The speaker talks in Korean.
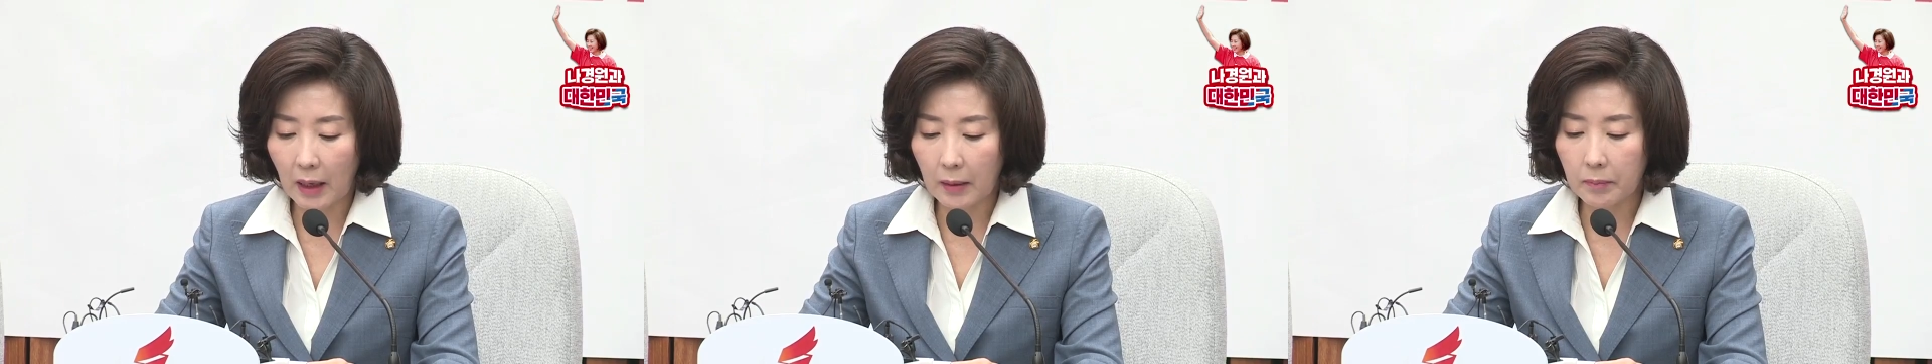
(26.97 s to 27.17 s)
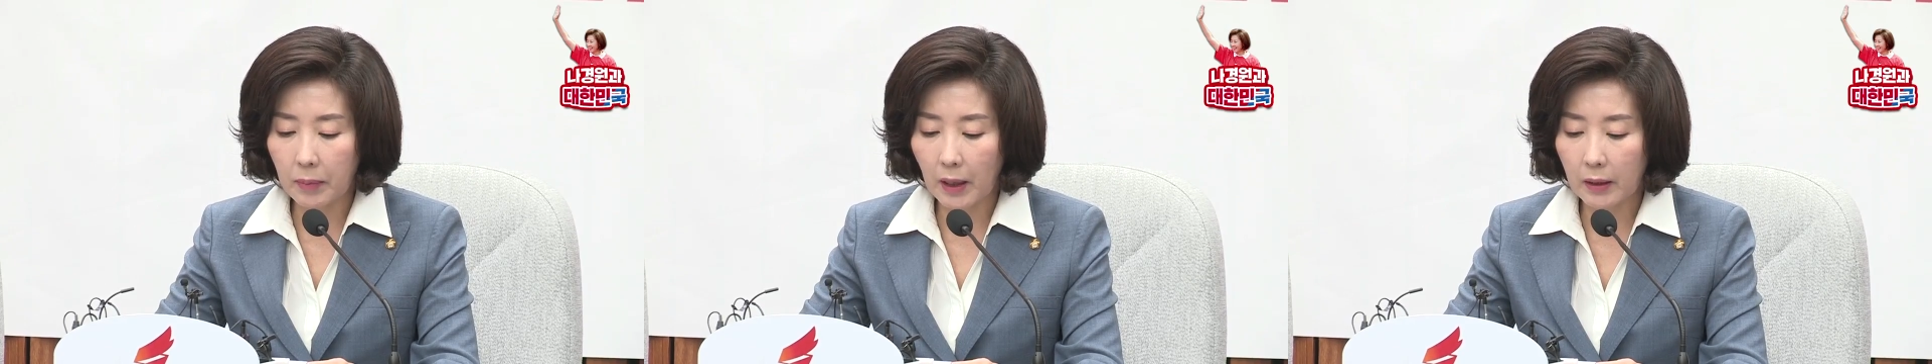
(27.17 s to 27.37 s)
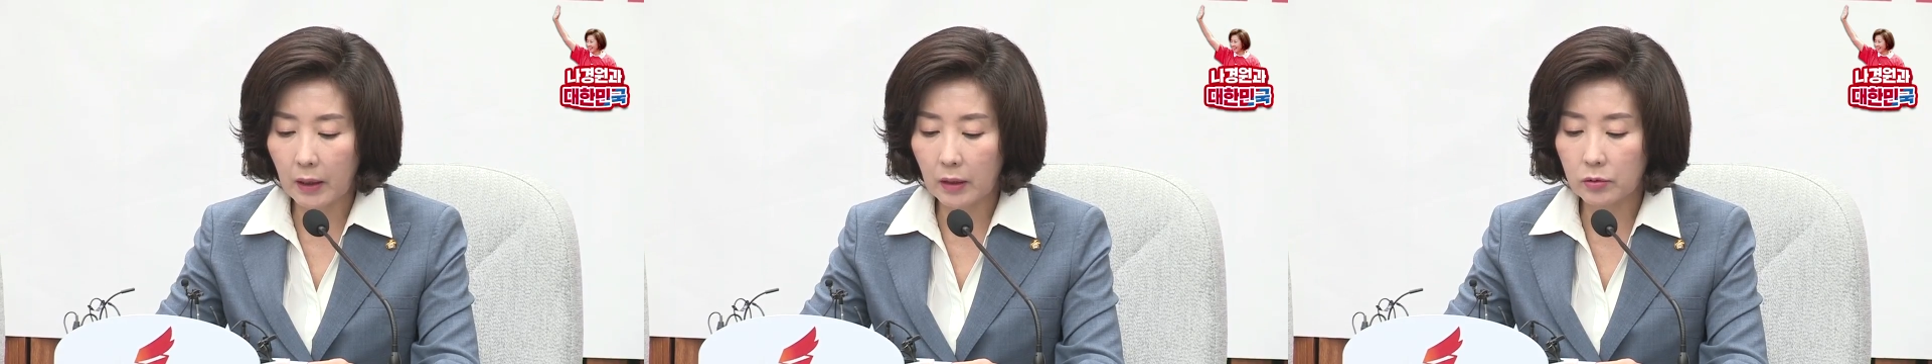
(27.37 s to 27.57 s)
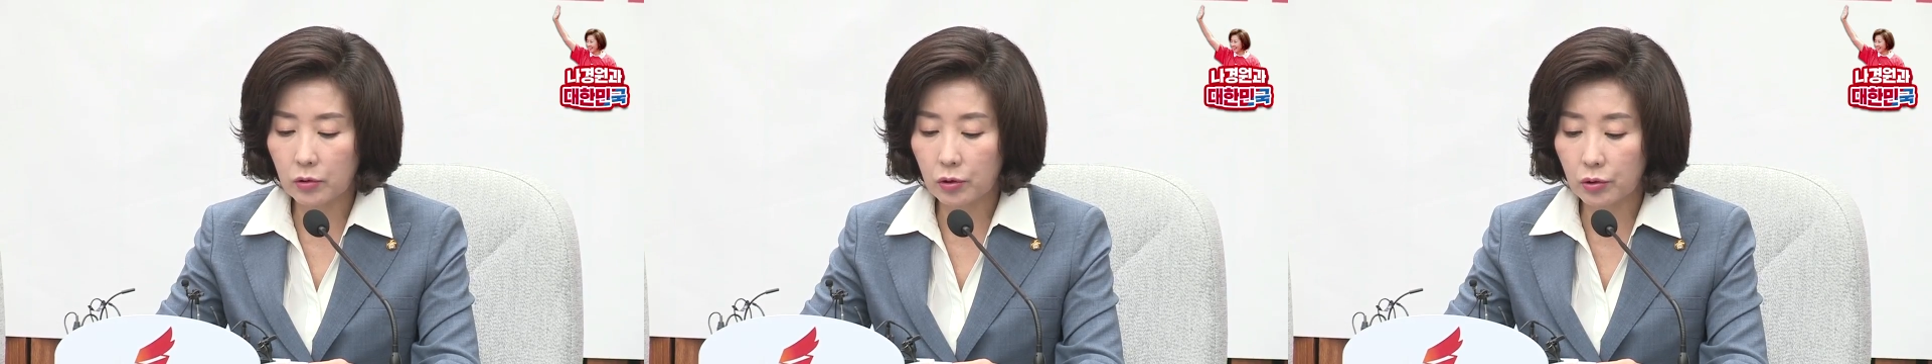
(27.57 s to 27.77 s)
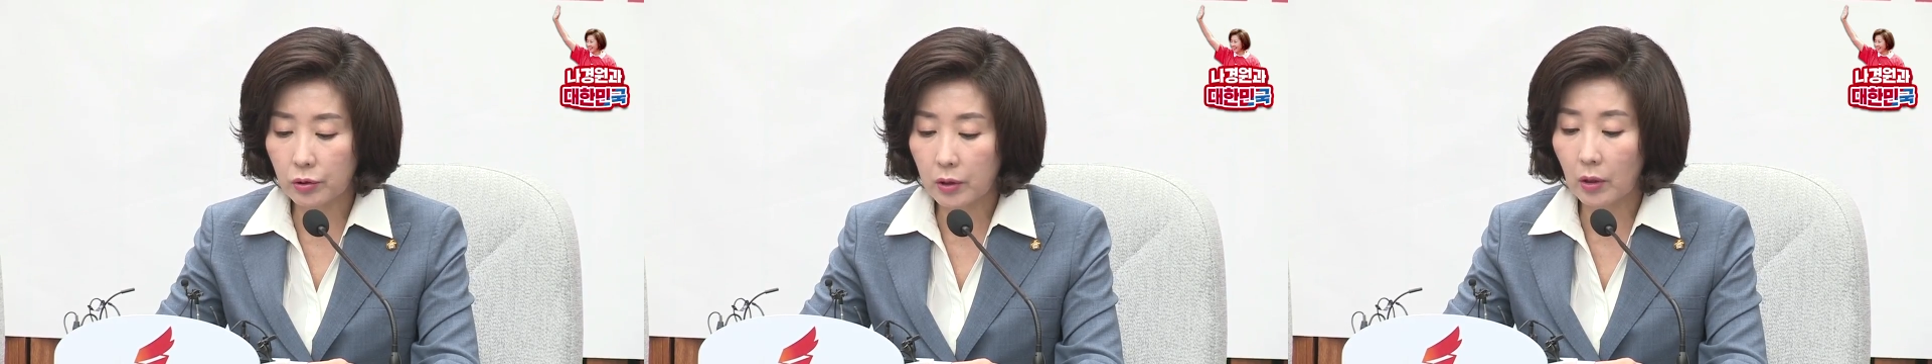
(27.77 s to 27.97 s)
막판에
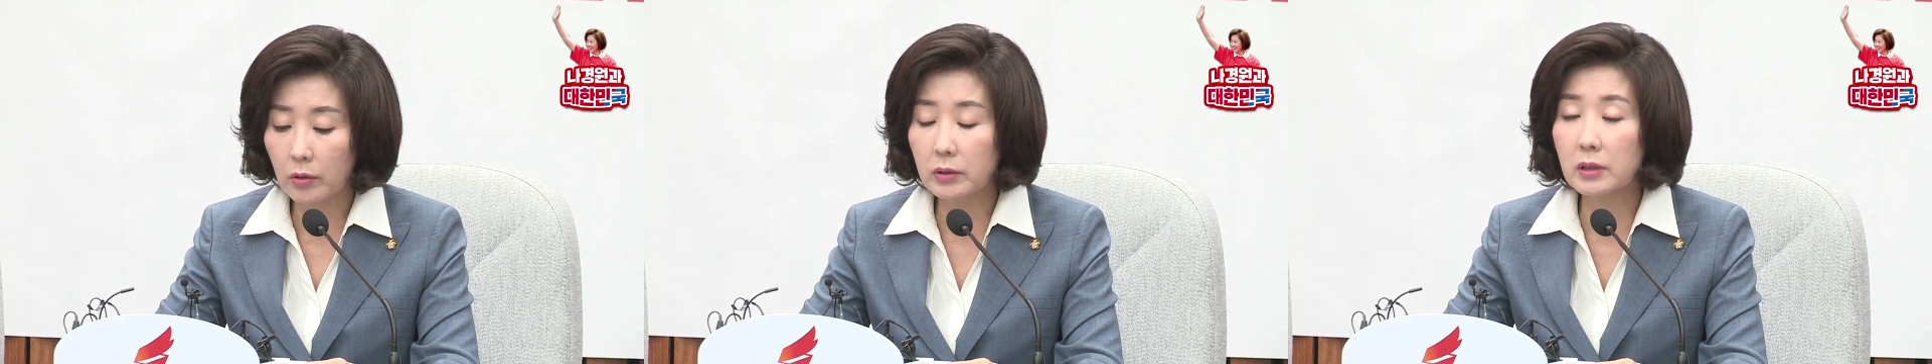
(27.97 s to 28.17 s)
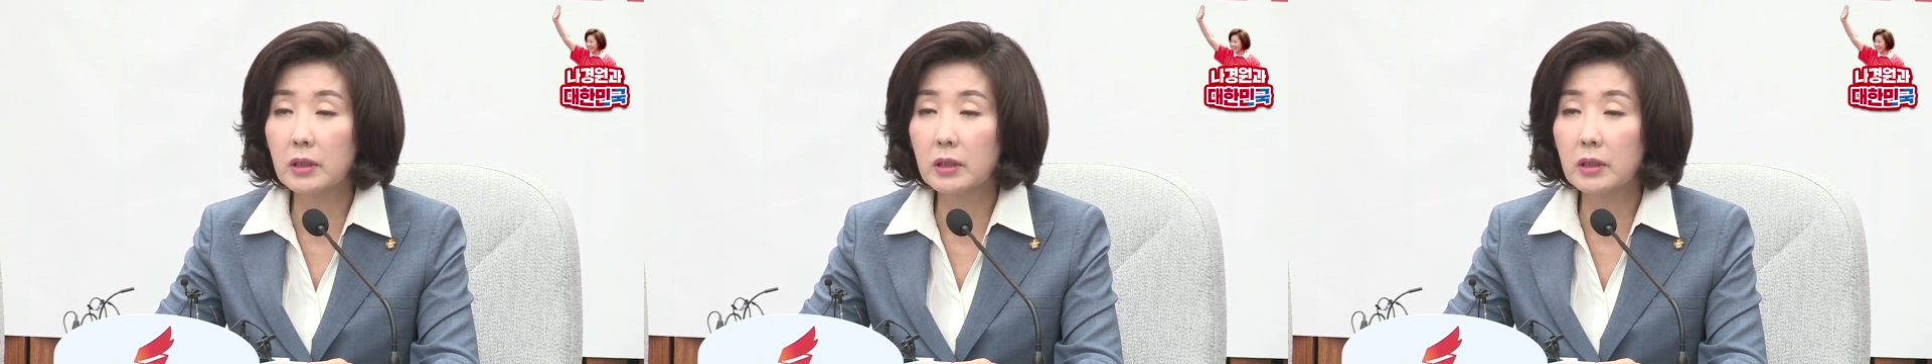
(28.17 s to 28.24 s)
추적